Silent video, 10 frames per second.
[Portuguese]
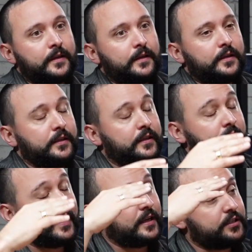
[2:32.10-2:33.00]
E
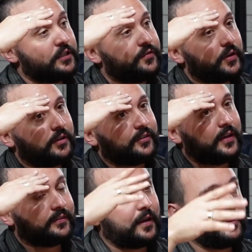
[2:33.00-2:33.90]
aí a gente vem com a serra
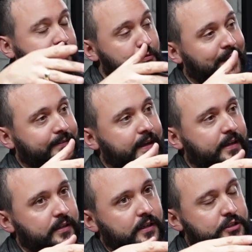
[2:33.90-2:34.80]
sabre, tem uma
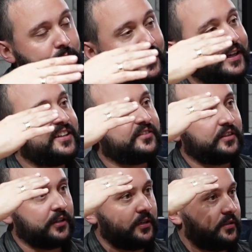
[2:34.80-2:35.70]
técnica que chama
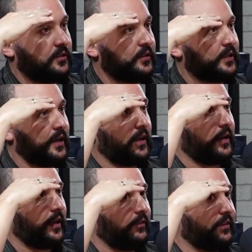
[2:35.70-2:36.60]
Grissinger, que ela,
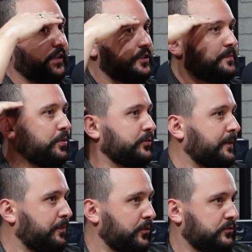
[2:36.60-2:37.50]
ela vem de ponta a
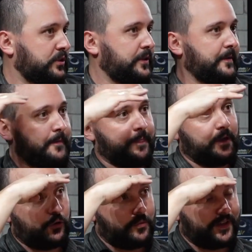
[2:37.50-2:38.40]
ponta.
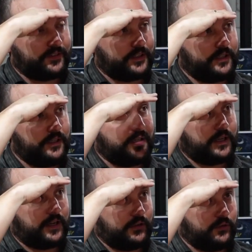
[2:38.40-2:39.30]
Ela começa aqui, né,
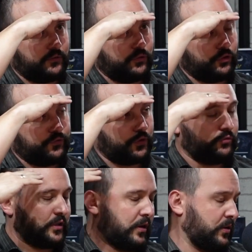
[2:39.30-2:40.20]
na, no, no osso
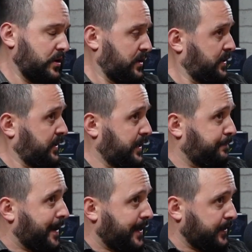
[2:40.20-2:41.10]
frontal, e
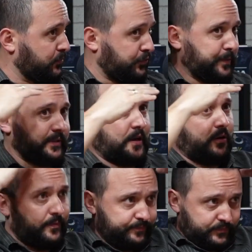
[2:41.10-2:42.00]
para aqui no
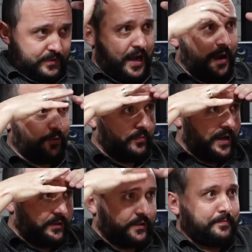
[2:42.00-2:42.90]
hospital, abre
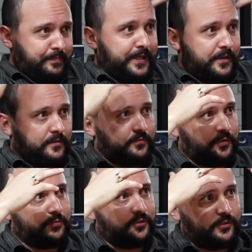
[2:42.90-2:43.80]
uma tampinha,
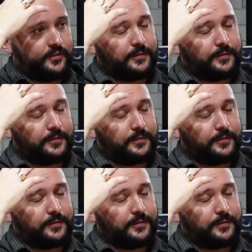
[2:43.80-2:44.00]
vamos dizer assim.